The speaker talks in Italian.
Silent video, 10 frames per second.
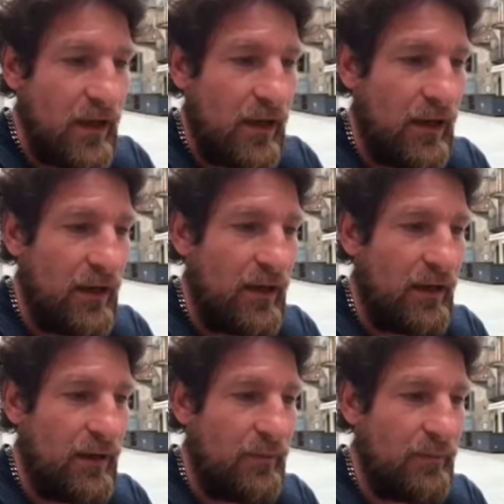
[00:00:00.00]

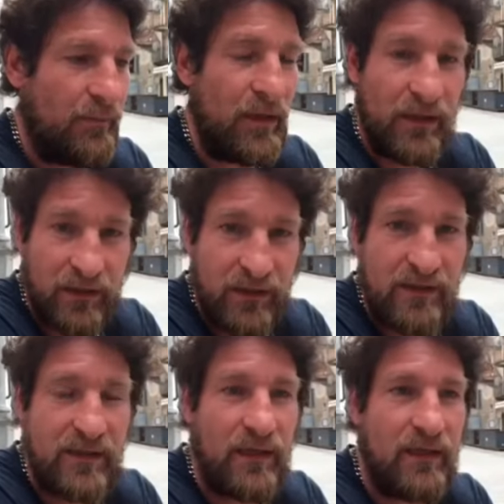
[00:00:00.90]
a um, Billy
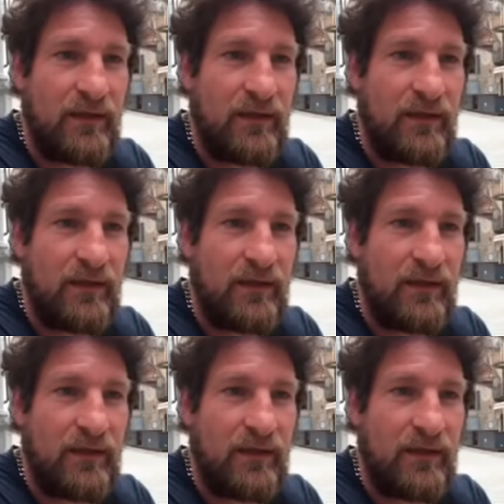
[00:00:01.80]
Crystal,